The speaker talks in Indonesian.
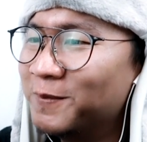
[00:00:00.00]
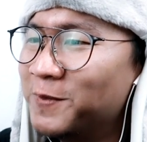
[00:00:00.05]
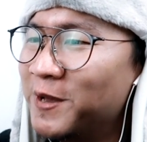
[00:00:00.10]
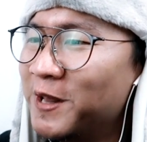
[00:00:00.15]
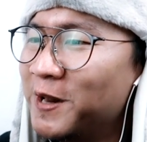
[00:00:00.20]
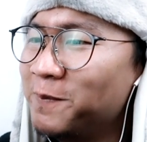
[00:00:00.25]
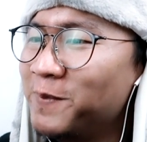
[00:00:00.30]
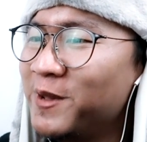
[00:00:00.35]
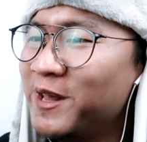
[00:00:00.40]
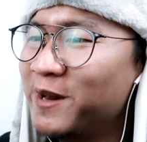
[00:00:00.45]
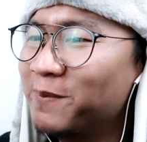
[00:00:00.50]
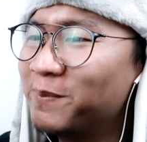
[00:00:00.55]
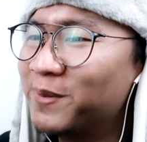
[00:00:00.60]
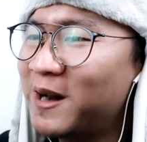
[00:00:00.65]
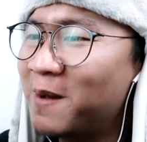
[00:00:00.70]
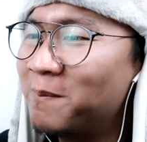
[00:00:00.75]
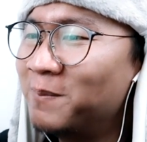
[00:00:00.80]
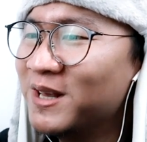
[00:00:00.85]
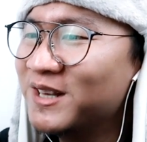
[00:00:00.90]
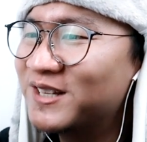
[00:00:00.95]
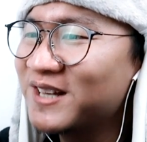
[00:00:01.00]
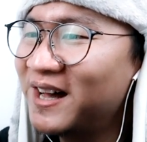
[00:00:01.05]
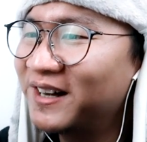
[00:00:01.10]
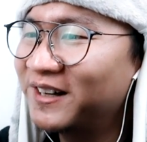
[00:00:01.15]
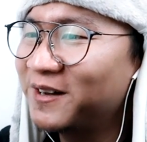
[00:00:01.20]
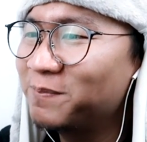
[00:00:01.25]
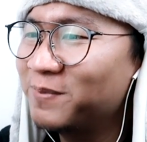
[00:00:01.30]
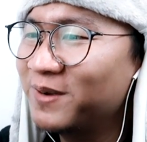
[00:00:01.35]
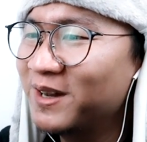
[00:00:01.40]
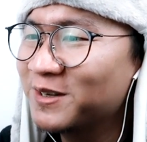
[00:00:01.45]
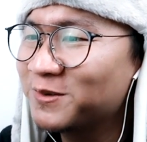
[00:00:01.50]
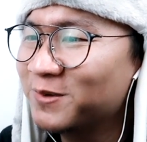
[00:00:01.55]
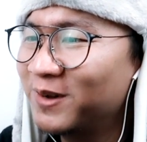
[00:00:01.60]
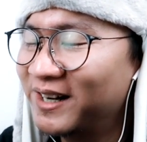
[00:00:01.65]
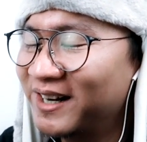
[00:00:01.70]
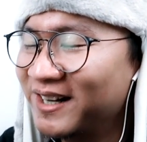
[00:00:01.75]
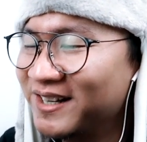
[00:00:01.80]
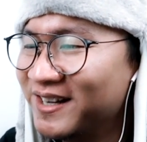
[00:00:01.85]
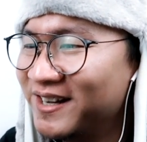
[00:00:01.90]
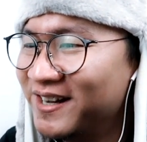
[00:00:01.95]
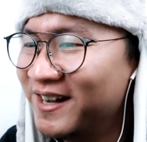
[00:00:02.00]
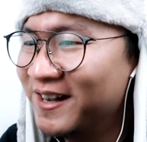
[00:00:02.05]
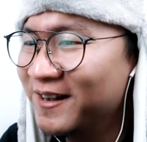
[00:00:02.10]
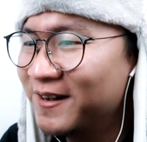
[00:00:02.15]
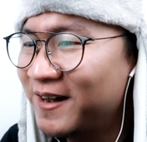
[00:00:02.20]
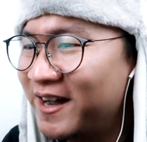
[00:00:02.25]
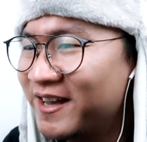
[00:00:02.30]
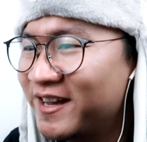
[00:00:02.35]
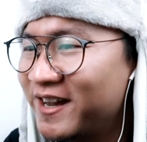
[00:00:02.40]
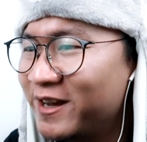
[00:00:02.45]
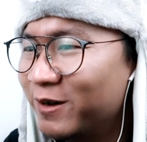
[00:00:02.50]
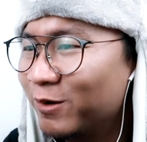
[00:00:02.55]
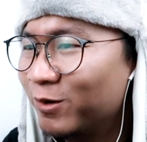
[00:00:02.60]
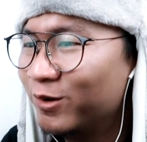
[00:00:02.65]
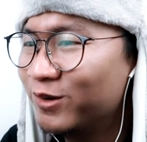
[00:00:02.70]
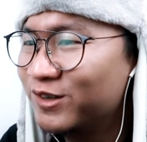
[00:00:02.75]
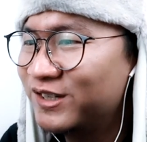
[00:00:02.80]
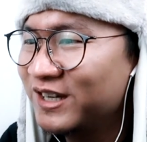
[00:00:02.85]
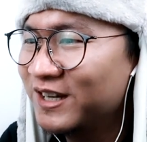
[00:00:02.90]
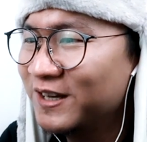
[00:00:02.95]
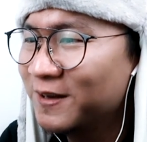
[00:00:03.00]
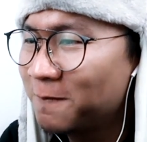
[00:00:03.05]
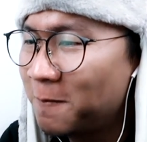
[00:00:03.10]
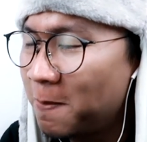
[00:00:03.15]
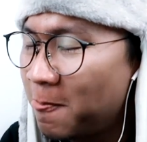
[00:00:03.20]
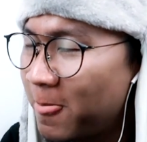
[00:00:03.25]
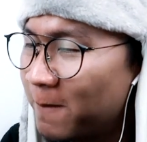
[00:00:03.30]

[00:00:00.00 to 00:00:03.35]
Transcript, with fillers: Mirip-mirip Ramli Sarip ya suaranya ya Ayah Ilusi iya,